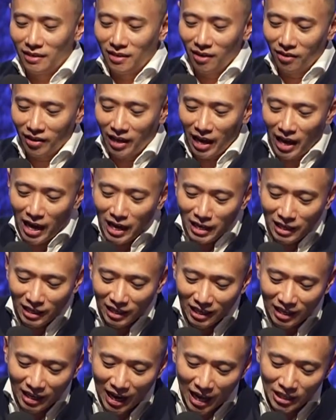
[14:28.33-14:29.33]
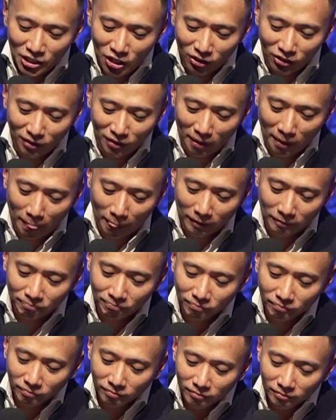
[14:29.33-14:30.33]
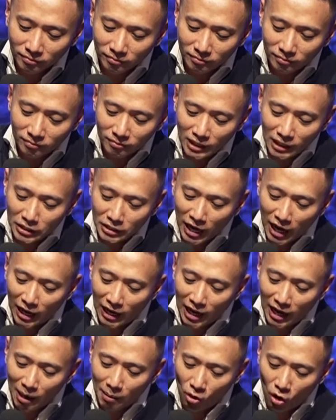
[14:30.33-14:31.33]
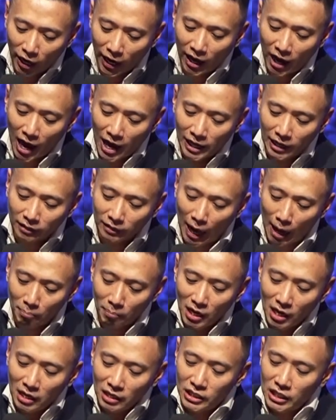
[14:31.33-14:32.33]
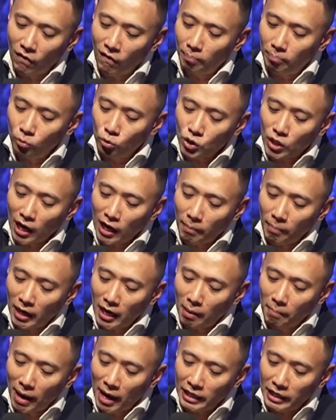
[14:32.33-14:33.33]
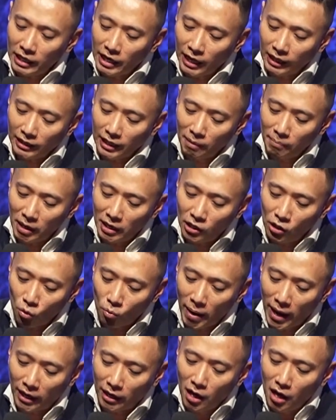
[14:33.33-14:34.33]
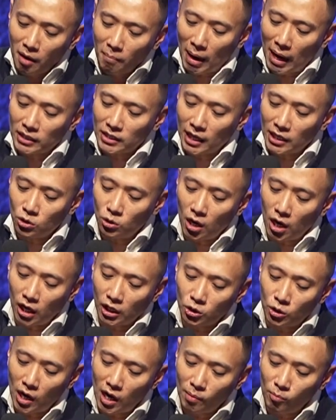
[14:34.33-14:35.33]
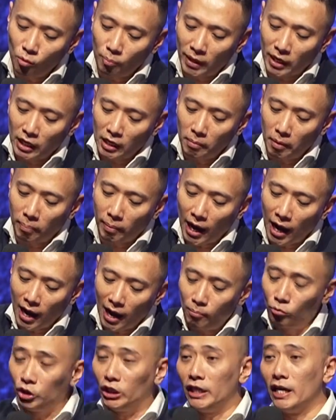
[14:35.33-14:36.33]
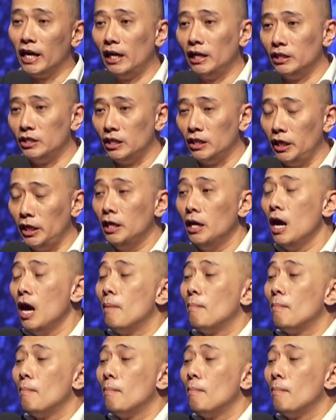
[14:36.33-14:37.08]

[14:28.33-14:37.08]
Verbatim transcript: Oke, lanjut. Janganlah kamu, oke ayat 6. Jawab Musa kepada Bani Gad dan Bani Ruben. Masa saudara-saudaramu pergi berperang, kamu tinggal di sini.